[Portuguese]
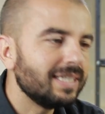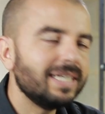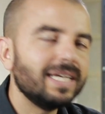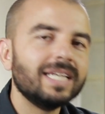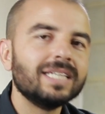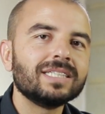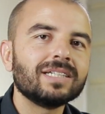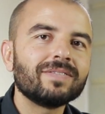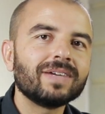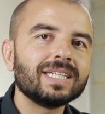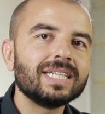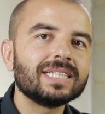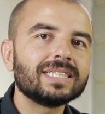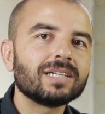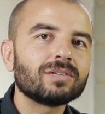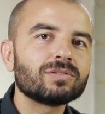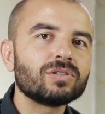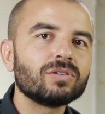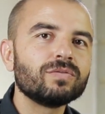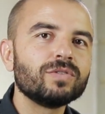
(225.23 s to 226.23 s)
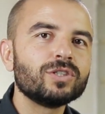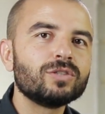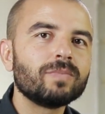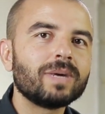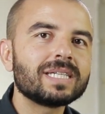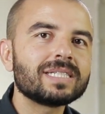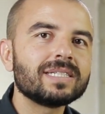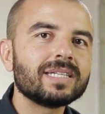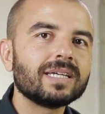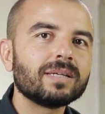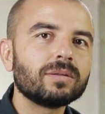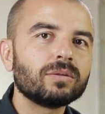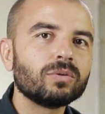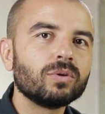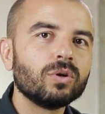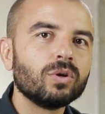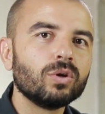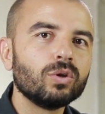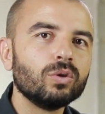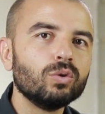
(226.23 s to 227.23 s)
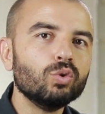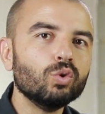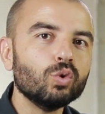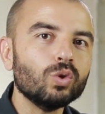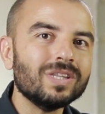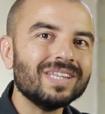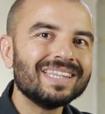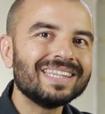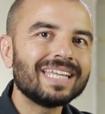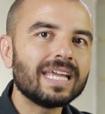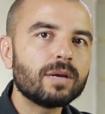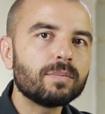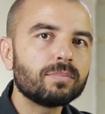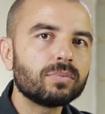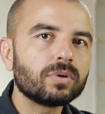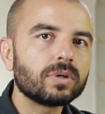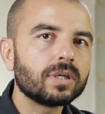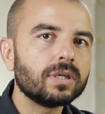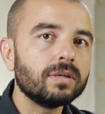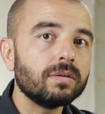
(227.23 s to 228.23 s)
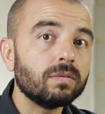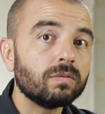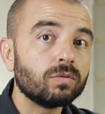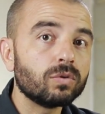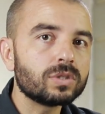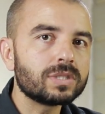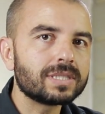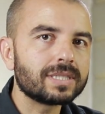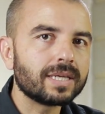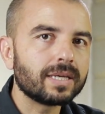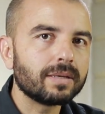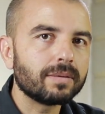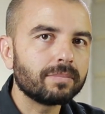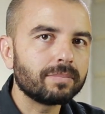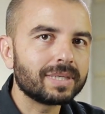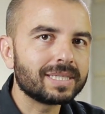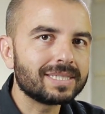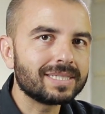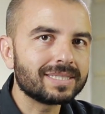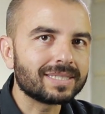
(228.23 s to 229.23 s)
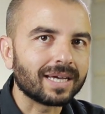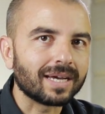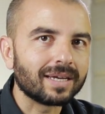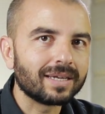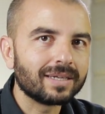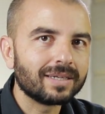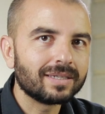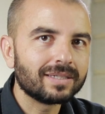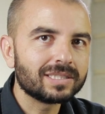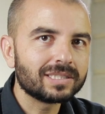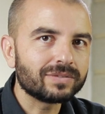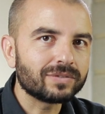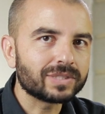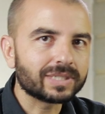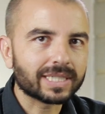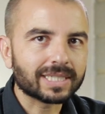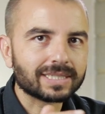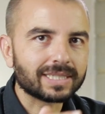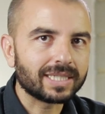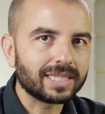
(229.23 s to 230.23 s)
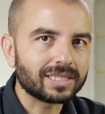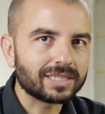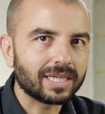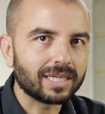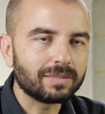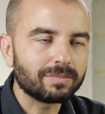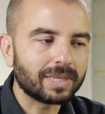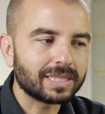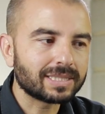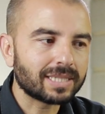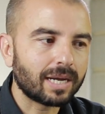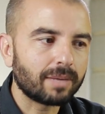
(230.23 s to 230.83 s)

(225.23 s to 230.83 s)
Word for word: E ele já vai deixar o seu vídeo mais lento no tempo que você precisar. Se você quiser deixar ele mais